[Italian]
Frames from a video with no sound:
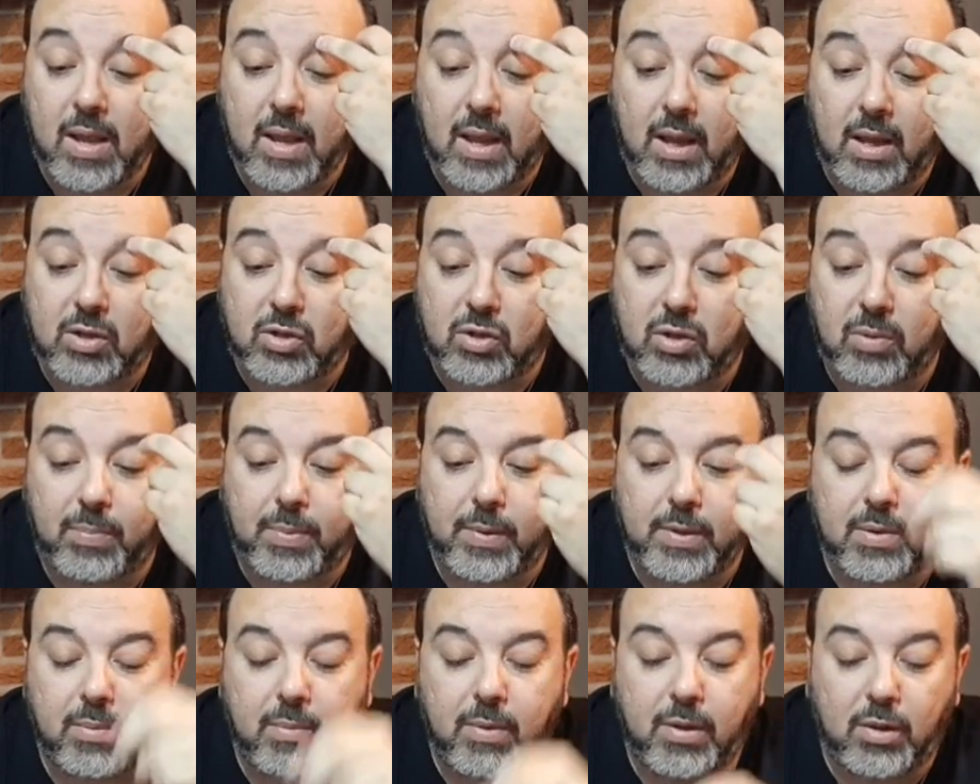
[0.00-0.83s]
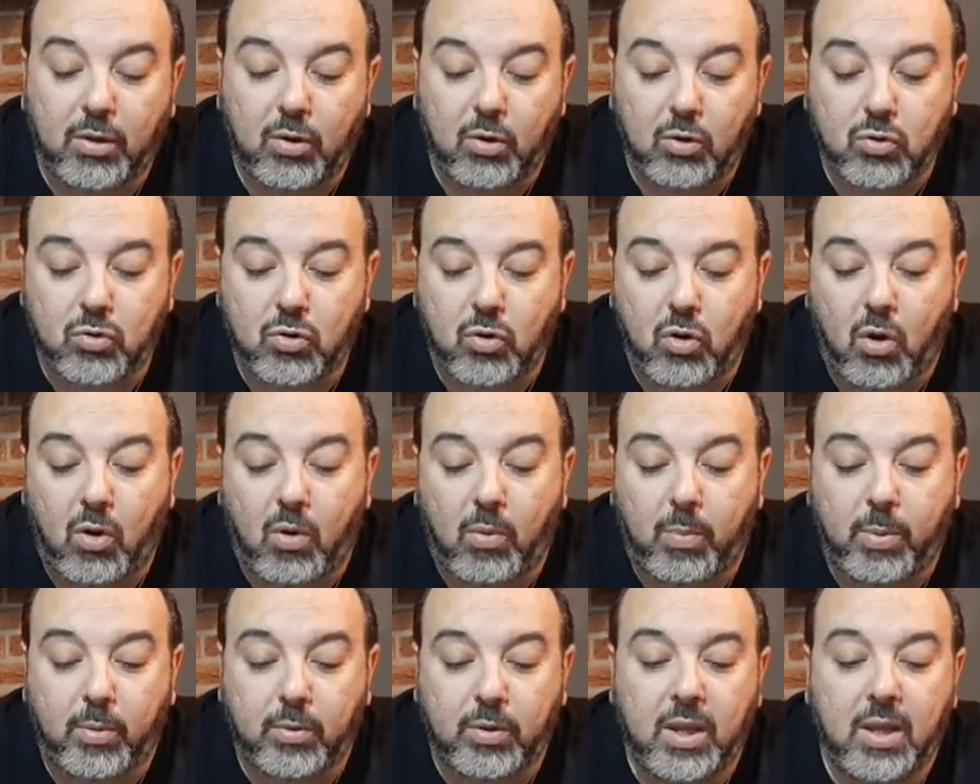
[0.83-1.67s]
Ha semplicemente lo
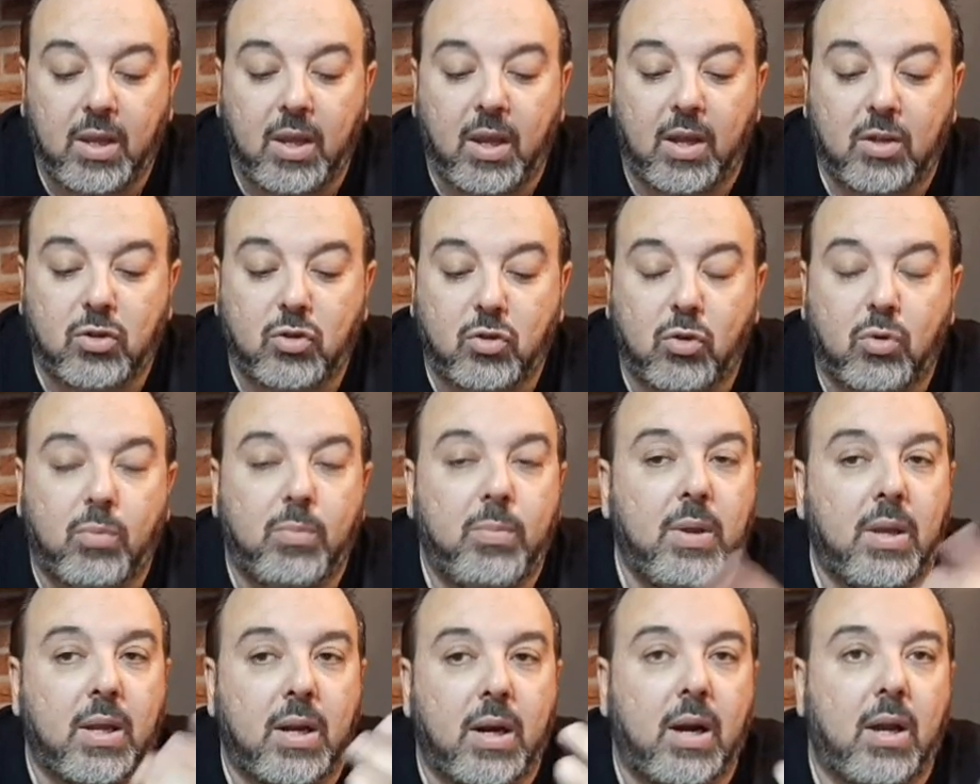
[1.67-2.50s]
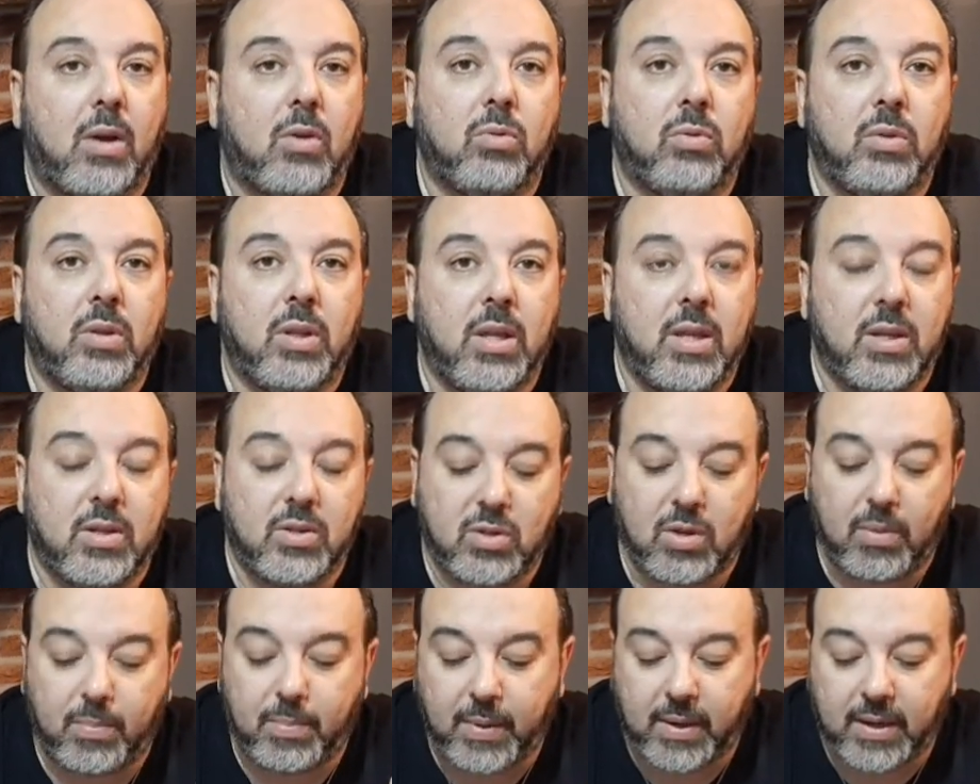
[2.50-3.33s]
scopo di assorbire la
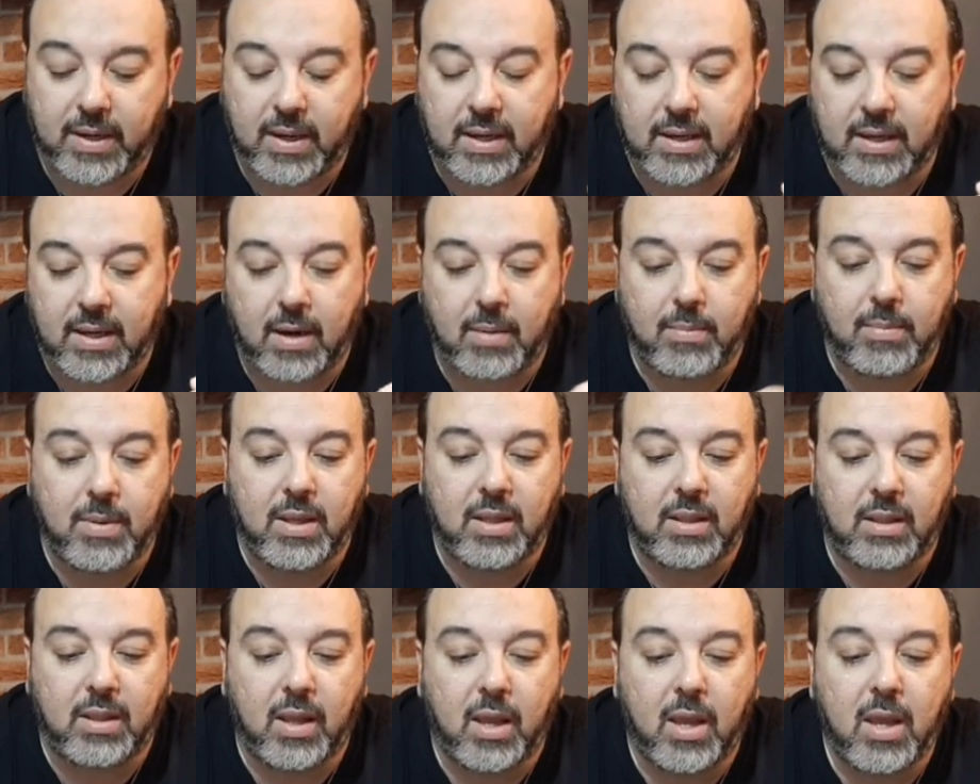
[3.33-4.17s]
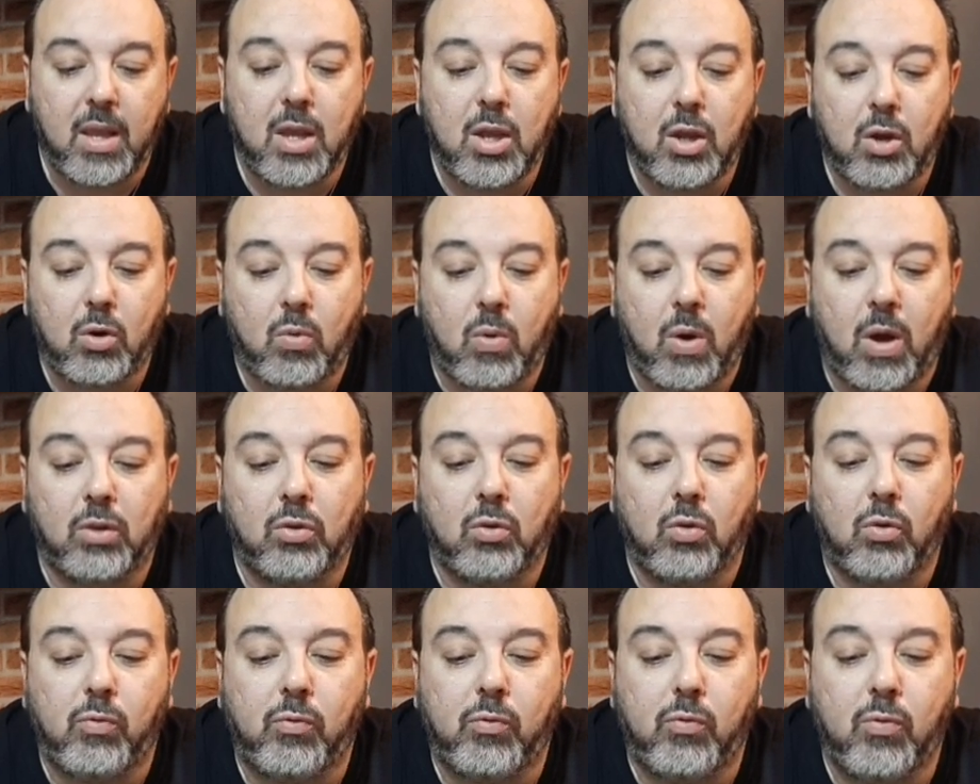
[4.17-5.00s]
condensa, perché chiaramente
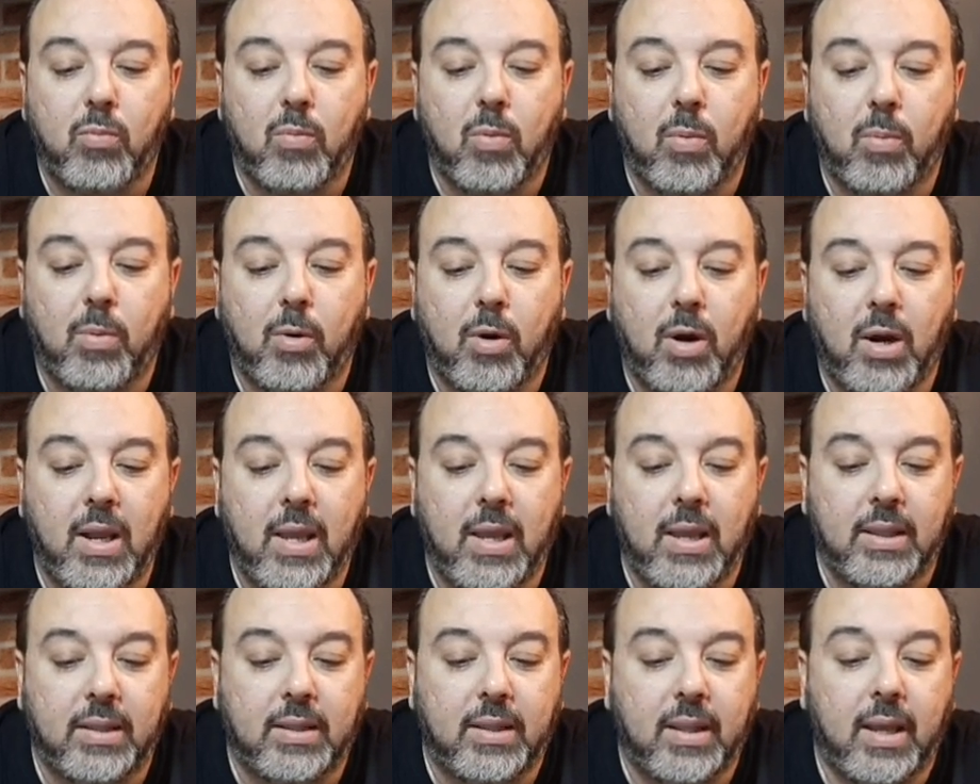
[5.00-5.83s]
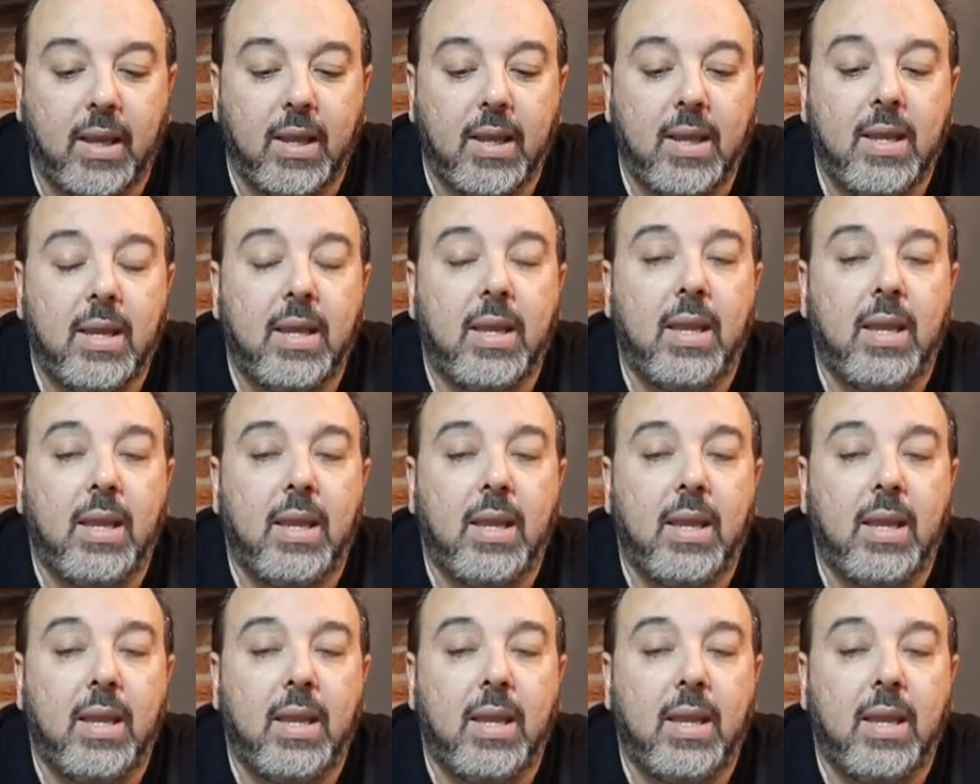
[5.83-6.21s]
quando il fumo bollente